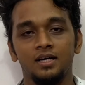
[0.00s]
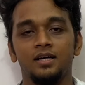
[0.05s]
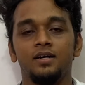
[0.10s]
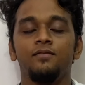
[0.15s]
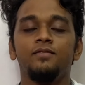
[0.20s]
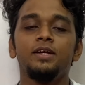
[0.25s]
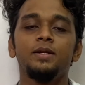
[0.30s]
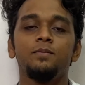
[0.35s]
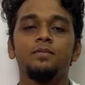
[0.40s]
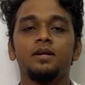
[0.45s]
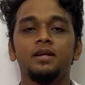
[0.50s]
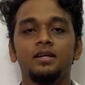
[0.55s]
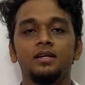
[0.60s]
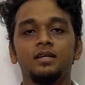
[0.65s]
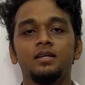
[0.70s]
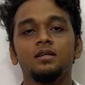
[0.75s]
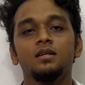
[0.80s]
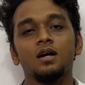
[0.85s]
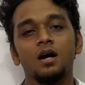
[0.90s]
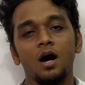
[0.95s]
வீட் பிரெட்டு
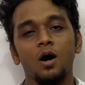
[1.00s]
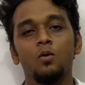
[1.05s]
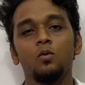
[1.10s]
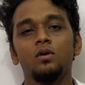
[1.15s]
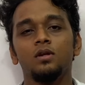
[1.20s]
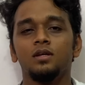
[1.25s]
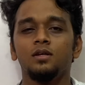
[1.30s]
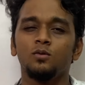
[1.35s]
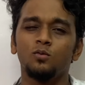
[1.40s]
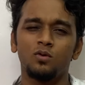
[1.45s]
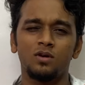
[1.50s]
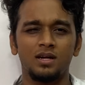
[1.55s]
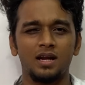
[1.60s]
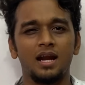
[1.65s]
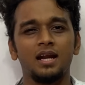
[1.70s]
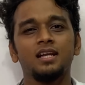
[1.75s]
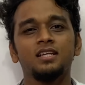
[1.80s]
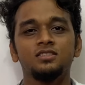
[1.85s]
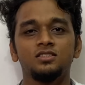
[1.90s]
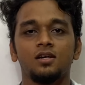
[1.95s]
அவுல் ஒரு
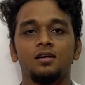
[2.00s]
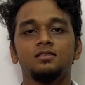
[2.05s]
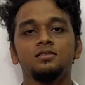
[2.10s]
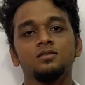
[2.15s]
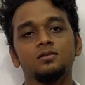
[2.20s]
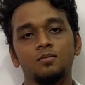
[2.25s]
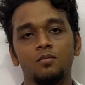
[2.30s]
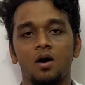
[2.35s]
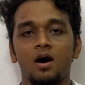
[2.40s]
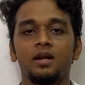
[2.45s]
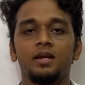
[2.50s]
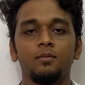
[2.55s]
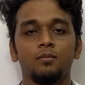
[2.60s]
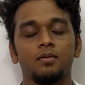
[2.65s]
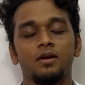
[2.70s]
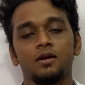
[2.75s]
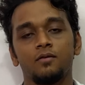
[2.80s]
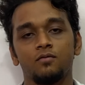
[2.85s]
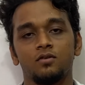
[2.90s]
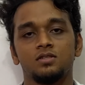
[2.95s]
நல்ல சாய்ஸ் மார்னிங்
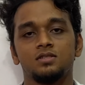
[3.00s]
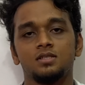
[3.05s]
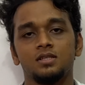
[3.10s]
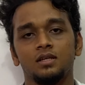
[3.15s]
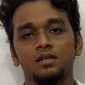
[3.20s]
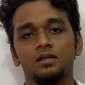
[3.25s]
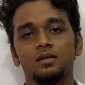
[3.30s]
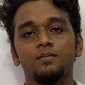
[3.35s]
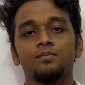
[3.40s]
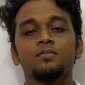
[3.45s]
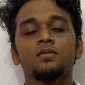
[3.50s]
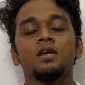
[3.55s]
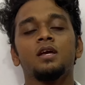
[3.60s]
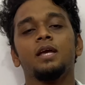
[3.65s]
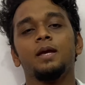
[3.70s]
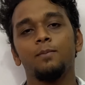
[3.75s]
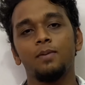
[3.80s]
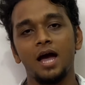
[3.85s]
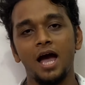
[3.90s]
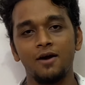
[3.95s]
பிரேக்ஃபாஸ்ட்டுக்கு
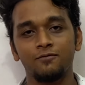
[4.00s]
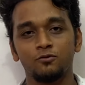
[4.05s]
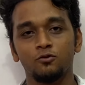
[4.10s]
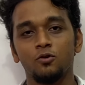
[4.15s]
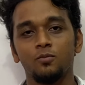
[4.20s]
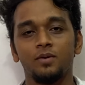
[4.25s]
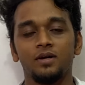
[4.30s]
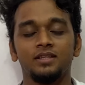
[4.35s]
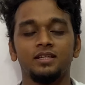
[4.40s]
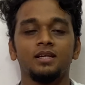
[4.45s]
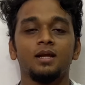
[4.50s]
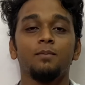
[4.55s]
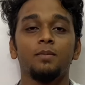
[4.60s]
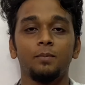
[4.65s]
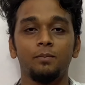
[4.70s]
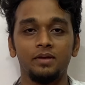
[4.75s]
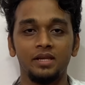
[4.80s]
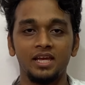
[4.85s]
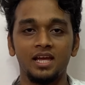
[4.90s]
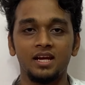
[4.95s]
இப்போ ஆஃப்டர்நூன் பார்த்தீங்கன்னா இப்போ
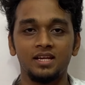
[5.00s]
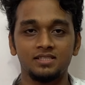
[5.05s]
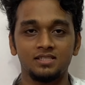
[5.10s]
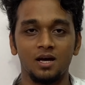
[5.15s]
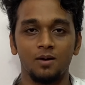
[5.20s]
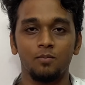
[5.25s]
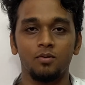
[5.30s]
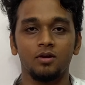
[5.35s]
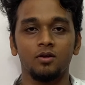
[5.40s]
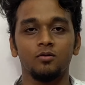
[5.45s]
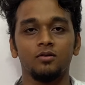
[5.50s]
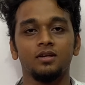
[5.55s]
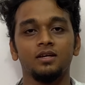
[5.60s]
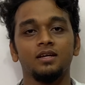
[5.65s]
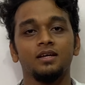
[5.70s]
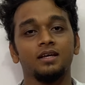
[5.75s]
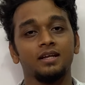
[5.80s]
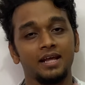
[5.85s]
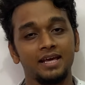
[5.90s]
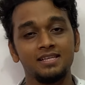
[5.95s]
பிரியாணி சாப்பிட்றவர்
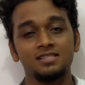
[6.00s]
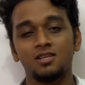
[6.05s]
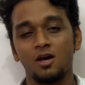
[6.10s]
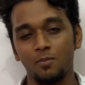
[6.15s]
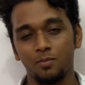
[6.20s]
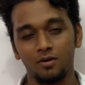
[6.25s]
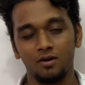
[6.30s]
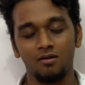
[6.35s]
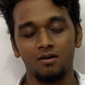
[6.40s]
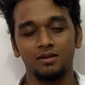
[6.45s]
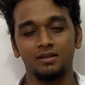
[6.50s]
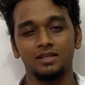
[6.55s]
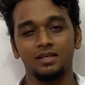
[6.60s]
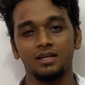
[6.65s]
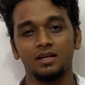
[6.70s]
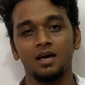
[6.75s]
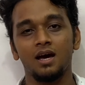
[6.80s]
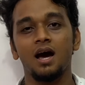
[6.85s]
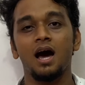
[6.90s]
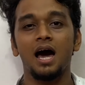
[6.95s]
ரைஸ் சாப்பிட்றவா
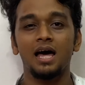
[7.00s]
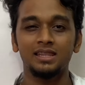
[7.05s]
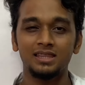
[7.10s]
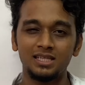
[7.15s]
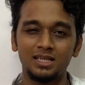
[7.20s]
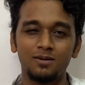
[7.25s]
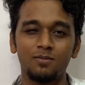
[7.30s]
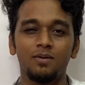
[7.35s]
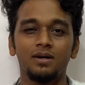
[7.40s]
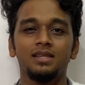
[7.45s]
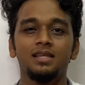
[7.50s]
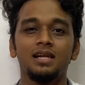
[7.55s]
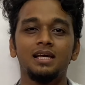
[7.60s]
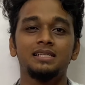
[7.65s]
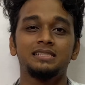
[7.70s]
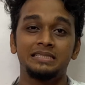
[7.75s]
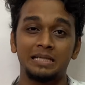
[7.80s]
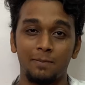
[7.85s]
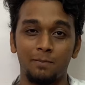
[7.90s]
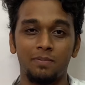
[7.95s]
இருந்தீங்கன்னா அதுக்கு
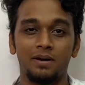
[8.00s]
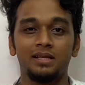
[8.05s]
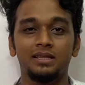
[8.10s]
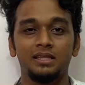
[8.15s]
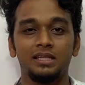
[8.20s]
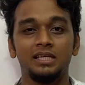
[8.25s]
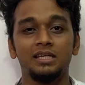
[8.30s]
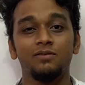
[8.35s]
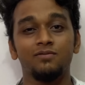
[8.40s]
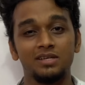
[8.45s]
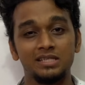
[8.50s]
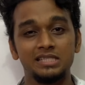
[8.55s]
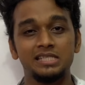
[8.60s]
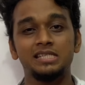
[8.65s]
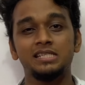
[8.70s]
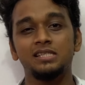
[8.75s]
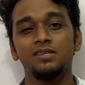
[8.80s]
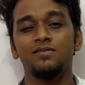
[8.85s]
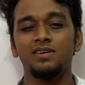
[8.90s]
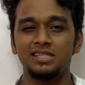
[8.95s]
பதிலாக சப்பாத்தி
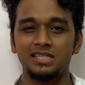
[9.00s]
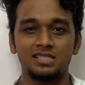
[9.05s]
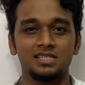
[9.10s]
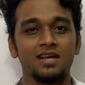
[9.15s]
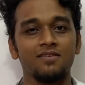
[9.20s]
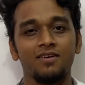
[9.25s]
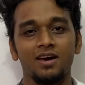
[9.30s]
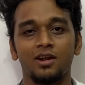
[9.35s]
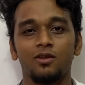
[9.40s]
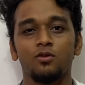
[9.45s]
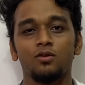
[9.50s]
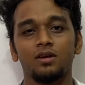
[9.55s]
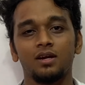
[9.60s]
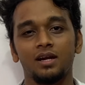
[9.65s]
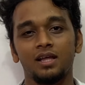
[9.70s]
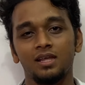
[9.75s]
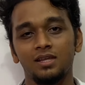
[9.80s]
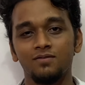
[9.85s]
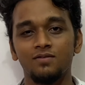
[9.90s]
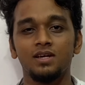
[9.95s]
வெஜ்ஜிஸ் வெஜ்ஜிஸ்னால் வேறு எதுவும்
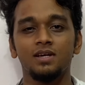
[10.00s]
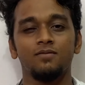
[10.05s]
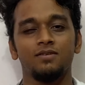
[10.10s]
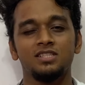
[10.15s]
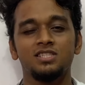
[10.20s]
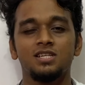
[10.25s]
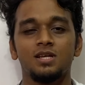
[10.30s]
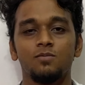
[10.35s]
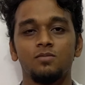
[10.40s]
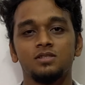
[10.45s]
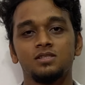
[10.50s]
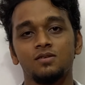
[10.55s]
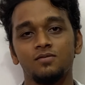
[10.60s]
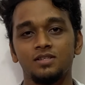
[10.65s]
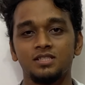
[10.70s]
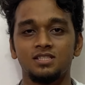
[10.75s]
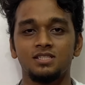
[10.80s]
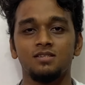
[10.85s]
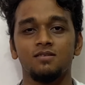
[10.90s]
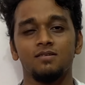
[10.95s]
கிடையாது வெஜிடபிள்ஸ்
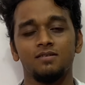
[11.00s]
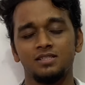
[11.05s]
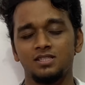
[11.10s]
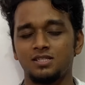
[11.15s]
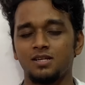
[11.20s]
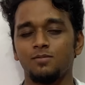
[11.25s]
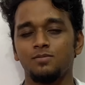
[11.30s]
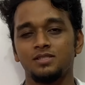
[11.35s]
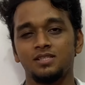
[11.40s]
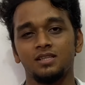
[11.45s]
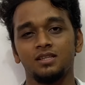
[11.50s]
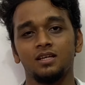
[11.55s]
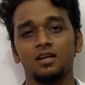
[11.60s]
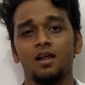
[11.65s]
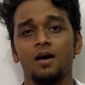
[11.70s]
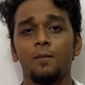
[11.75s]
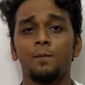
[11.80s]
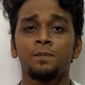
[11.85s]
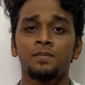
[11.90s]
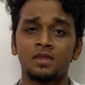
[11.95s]
வெஜ் வெஜிடபிள்ஸ் எடுத்துக்கலாம்